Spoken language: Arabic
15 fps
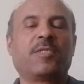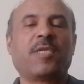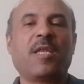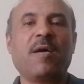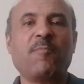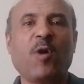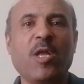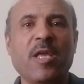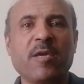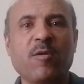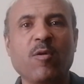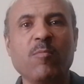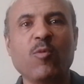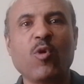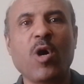السلام
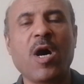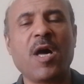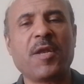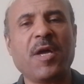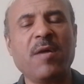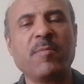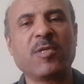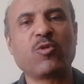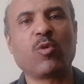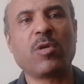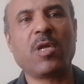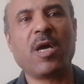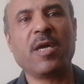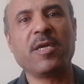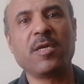عليكم ورحمة
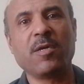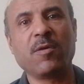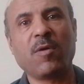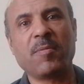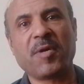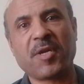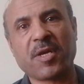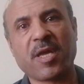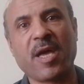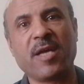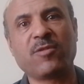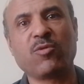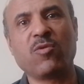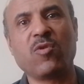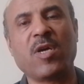الله
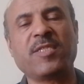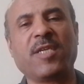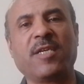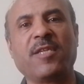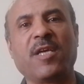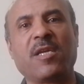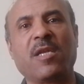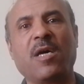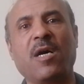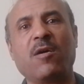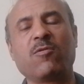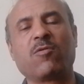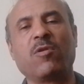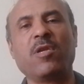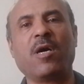وبركاته أسعد الله